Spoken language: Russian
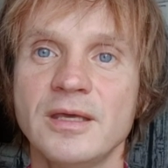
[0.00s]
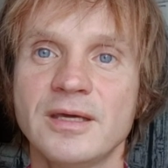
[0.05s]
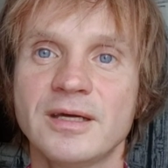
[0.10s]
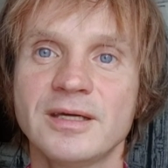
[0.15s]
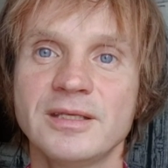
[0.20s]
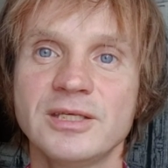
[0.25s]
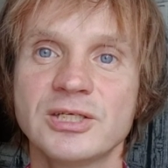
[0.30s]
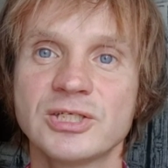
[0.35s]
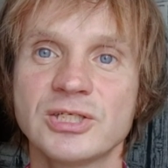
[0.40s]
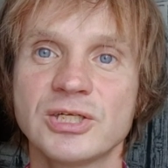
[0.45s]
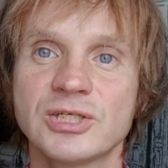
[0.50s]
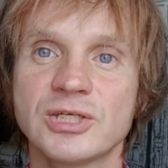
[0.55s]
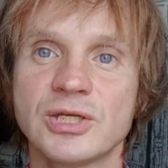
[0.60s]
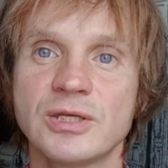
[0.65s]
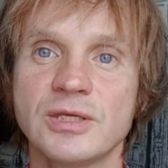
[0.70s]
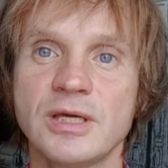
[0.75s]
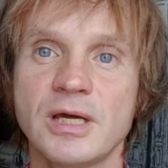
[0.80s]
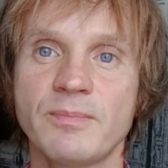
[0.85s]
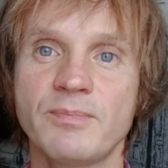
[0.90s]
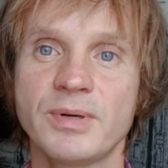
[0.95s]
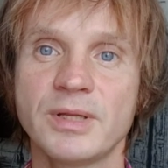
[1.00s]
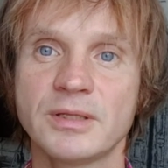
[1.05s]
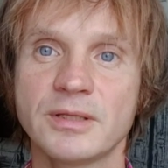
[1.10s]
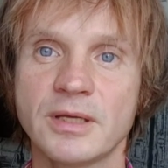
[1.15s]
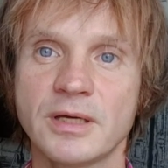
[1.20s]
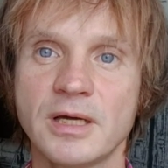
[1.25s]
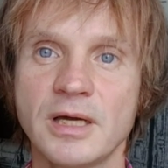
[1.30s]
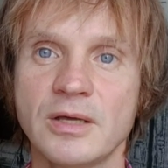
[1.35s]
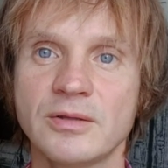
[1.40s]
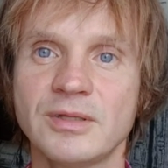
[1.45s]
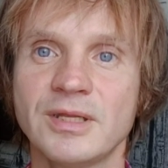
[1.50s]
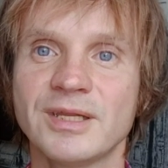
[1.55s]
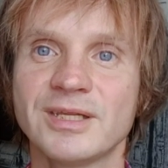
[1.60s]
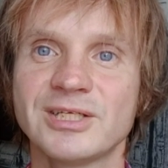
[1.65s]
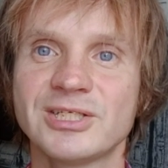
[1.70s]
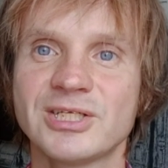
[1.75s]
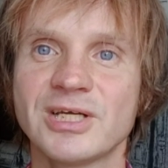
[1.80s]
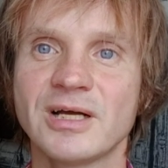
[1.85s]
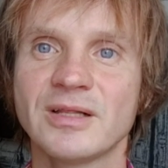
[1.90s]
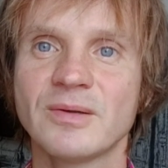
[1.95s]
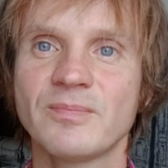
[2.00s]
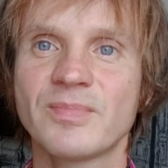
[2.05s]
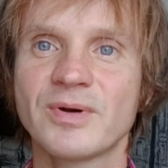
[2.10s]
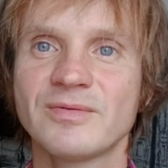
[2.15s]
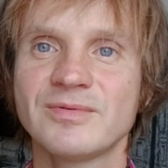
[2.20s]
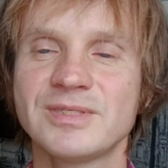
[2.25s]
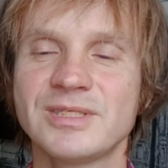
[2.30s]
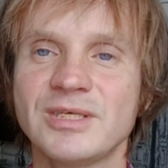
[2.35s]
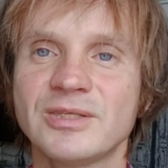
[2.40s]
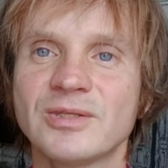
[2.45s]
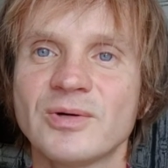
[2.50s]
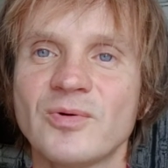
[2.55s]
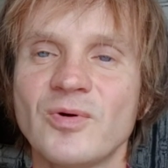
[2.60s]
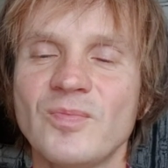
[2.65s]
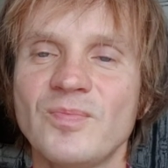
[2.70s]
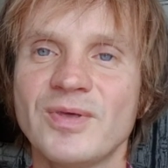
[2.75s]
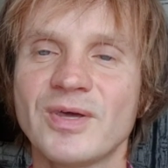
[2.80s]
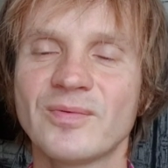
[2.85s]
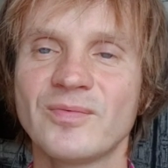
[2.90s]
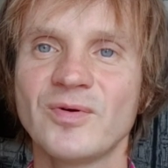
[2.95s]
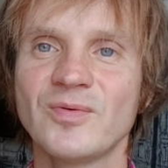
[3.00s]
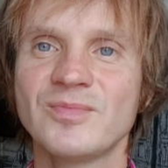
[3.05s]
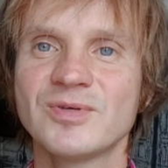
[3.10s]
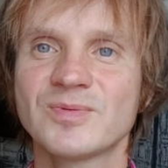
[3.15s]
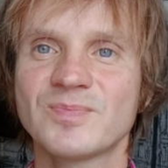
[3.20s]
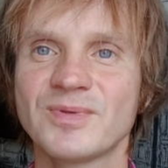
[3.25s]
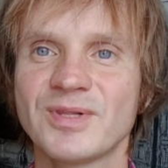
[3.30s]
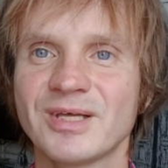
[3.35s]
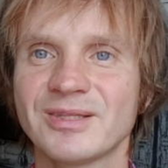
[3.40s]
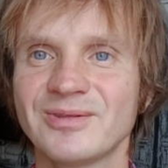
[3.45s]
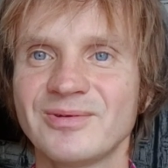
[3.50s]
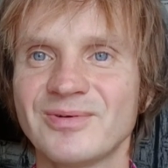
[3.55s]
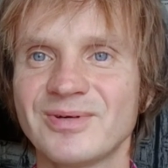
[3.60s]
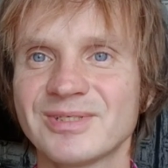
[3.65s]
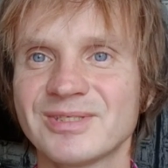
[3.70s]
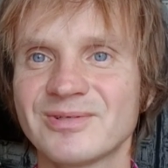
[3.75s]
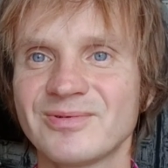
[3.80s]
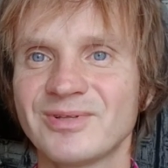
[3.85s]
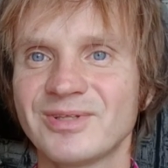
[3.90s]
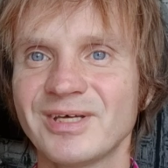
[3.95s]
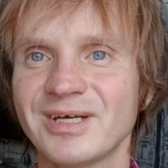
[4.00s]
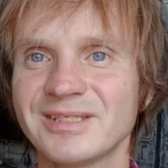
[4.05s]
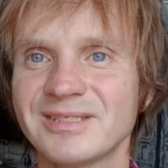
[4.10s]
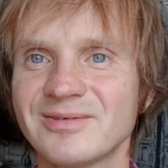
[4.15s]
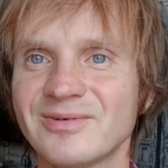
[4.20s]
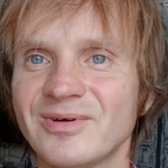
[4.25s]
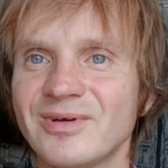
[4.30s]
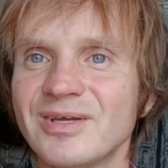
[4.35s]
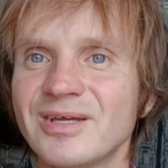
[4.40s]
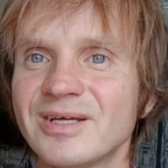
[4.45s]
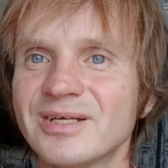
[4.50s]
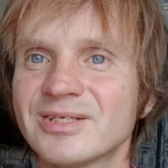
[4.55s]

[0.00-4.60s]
И, конечно же, я предлагаю для начала провести такую первую бесплатную консультацию,